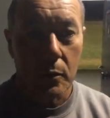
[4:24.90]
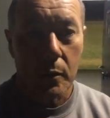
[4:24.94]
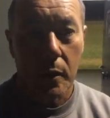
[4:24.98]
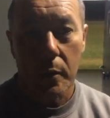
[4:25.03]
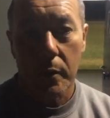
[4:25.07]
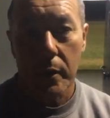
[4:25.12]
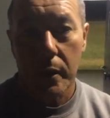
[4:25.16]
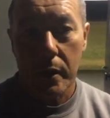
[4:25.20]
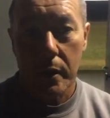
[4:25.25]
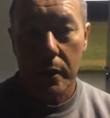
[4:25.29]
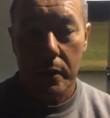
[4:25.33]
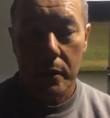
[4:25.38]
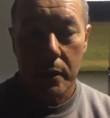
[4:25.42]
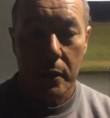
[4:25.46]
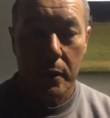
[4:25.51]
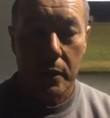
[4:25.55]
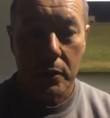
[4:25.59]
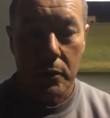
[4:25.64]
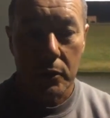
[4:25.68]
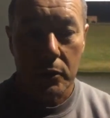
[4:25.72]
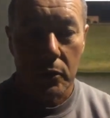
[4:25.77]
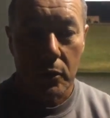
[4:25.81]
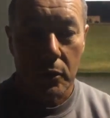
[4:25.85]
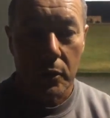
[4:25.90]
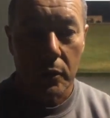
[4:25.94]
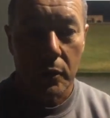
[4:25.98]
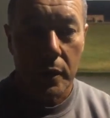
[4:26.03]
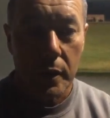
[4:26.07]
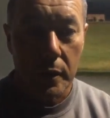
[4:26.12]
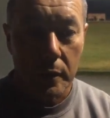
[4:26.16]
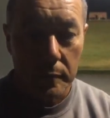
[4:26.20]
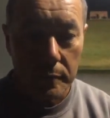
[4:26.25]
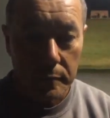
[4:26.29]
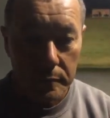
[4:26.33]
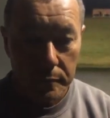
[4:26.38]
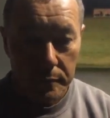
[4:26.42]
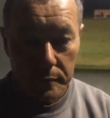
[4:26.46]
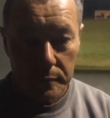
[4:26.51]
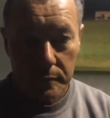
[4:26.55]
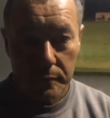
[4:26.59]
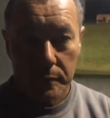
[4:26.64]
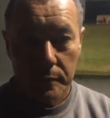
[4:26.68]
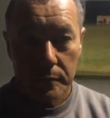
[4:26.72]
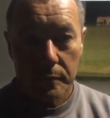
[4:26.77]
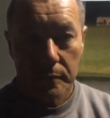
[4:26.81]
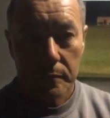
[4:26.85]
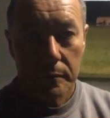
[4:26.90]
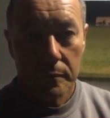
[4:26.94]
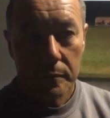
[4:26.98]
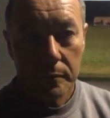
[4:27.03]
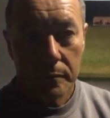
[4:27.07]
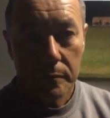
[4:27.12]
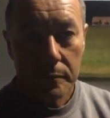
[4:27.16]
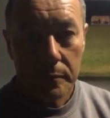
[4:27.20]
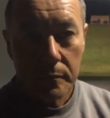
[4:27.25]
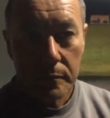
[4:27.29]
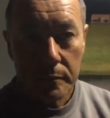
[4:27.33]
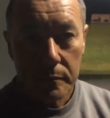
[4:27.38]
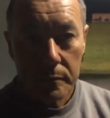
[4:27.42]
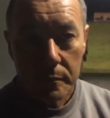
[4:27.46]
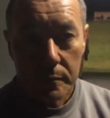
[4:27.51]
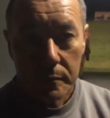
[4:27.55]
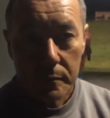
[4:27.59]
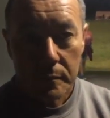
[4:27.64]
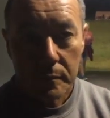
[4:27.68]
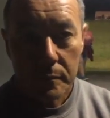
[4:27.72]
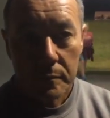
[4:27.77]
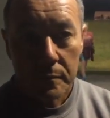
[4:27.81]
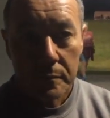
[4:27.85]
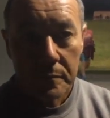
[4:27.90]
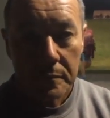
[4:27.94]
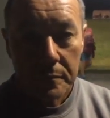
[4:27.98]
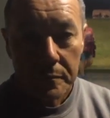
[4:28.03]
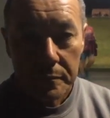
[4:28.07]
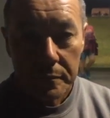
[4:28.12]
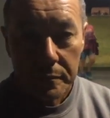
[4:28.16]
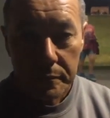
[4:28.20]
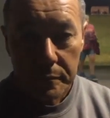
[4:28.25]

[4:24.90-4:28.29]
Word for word: nos va bien en, ese torneo ahí. ¿Y cuándo estaría